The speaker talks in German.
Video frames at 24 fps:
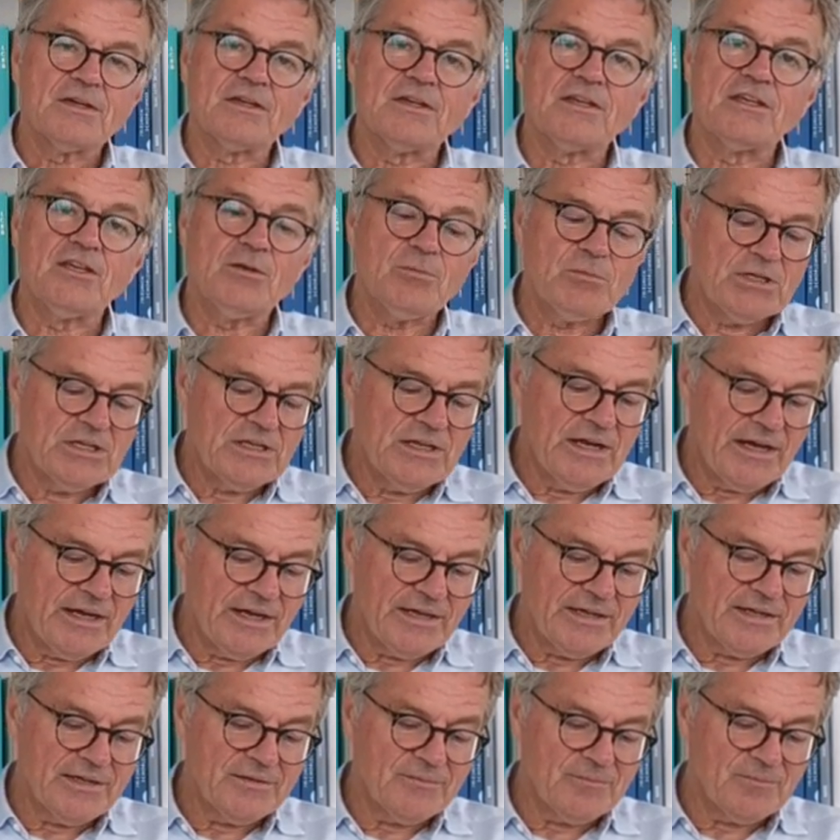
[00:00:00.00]
Gimin
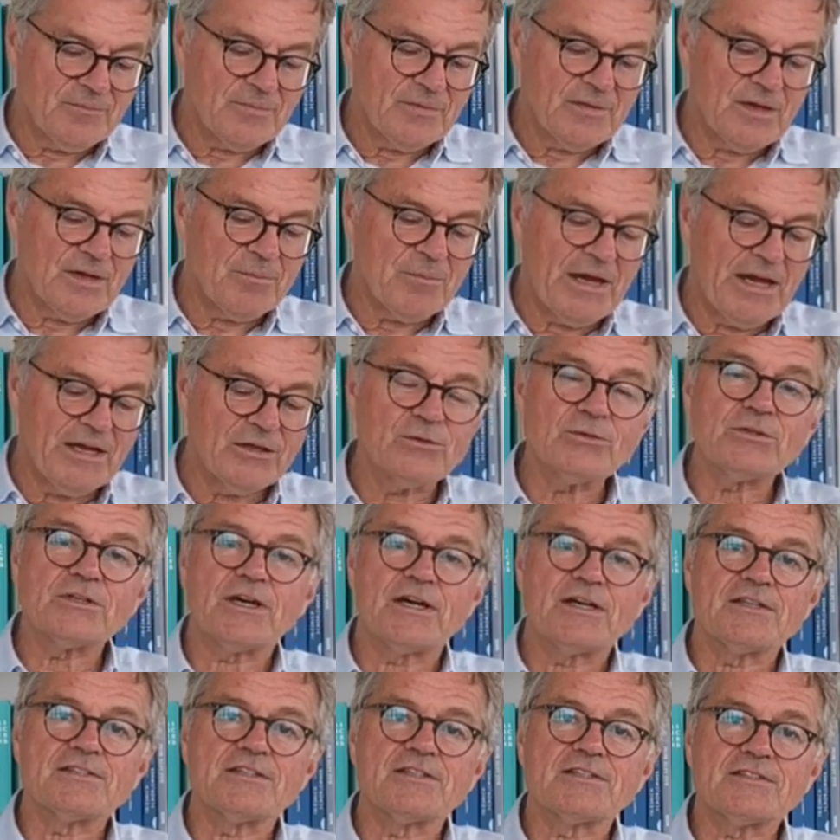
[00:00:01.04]
Hai am
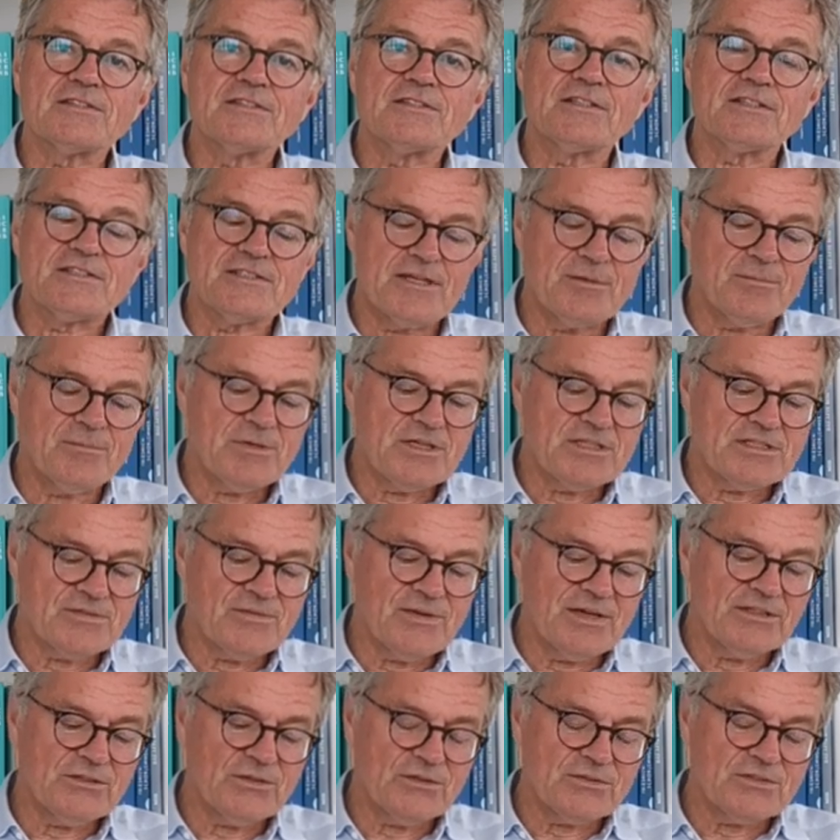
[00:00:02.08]
31. Dezember
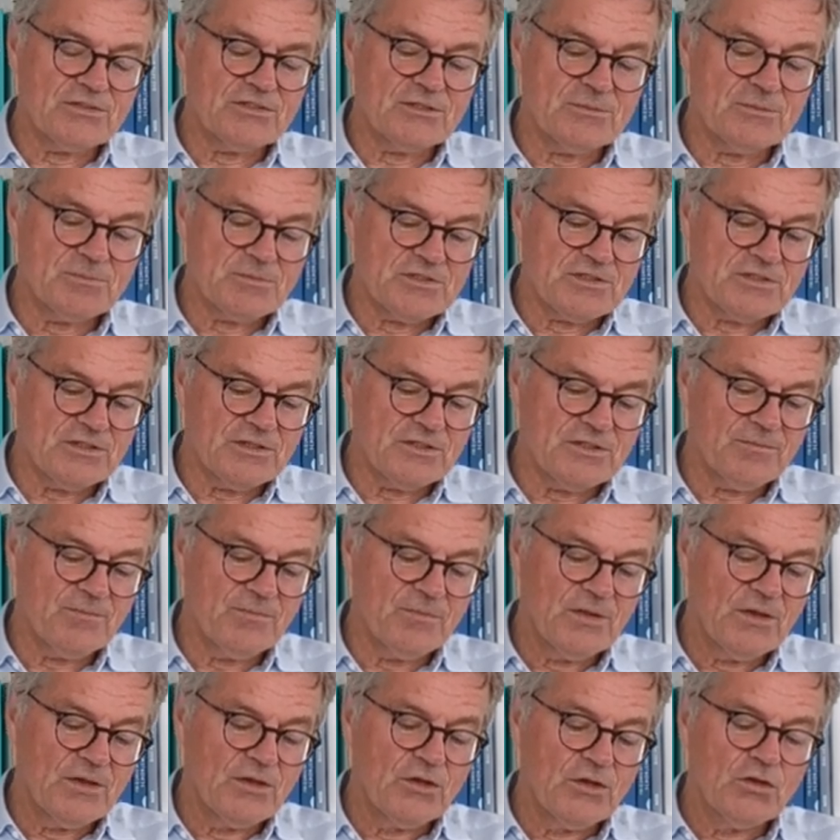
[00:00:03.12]

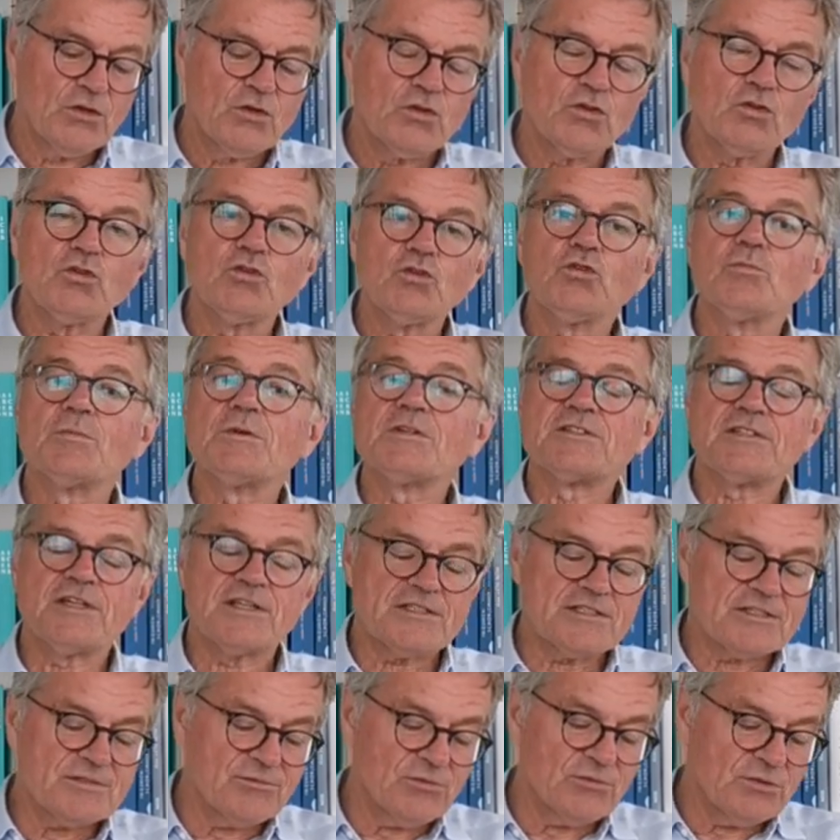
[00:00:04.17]
2017,
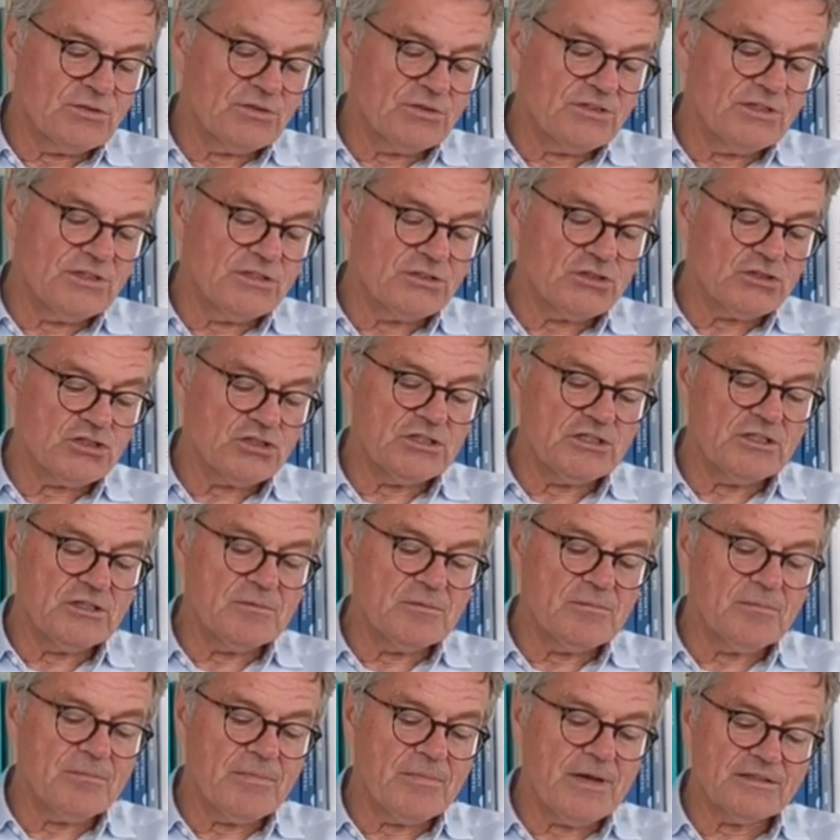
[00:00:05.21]
übersetzt von
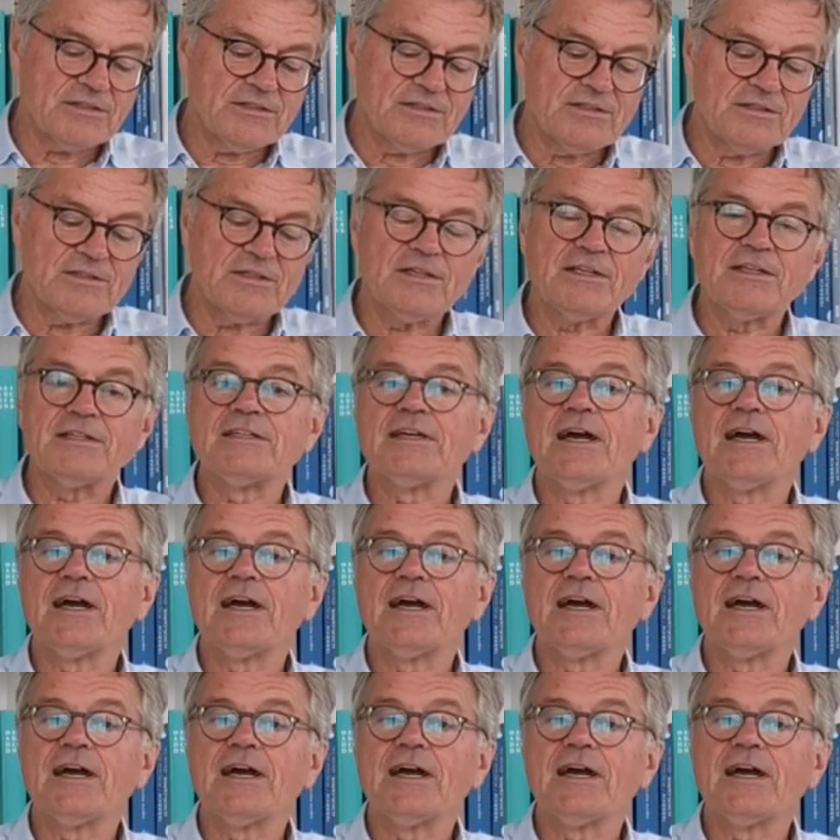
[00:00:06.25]
Tianchi Martin